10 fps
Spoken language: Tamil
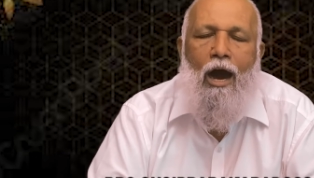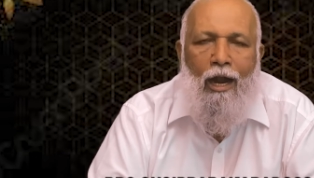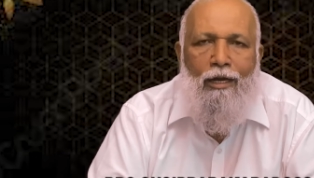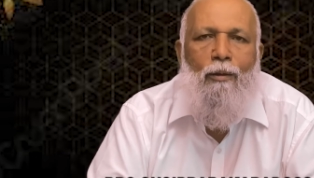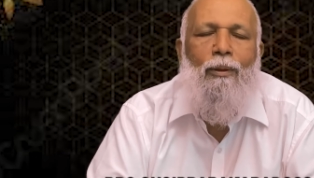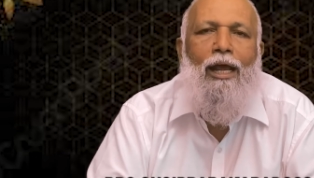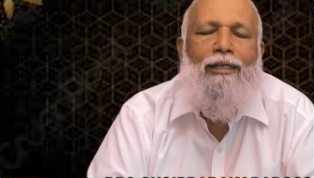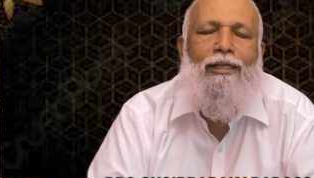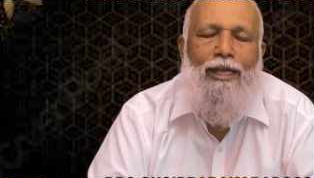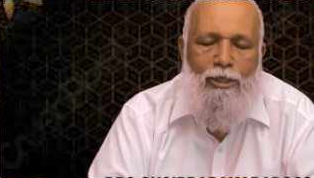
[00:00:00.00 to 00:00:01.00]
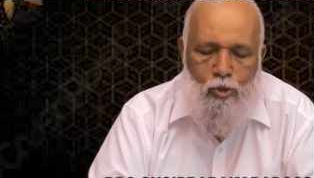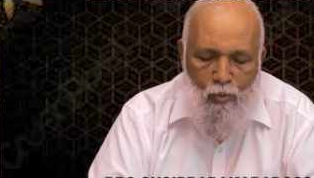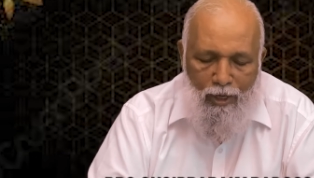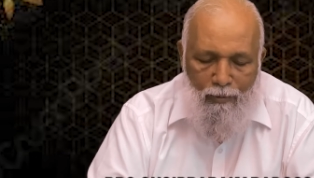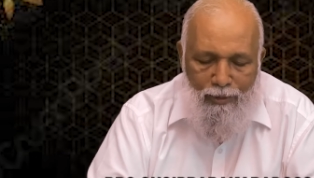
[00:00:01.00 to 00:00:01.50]
ஆண்டவராகிய
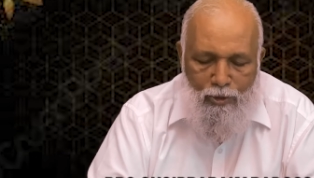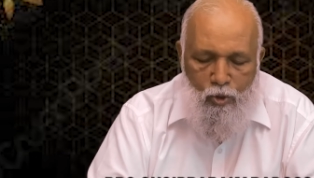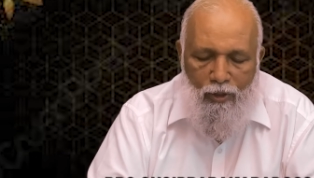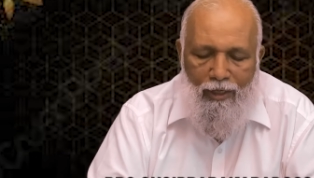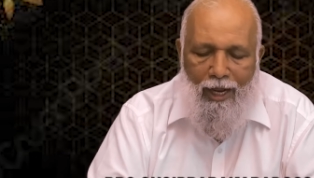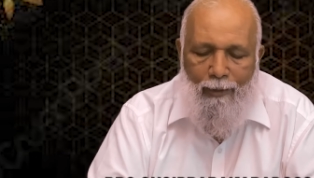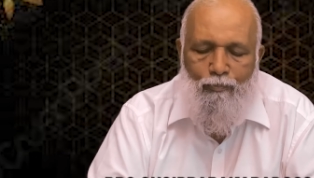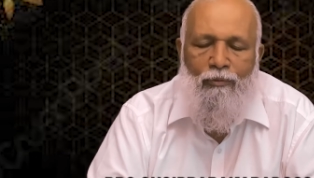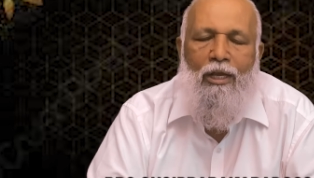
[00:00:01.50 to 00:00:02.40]
இயேசுவானவர் சொல்கிறார்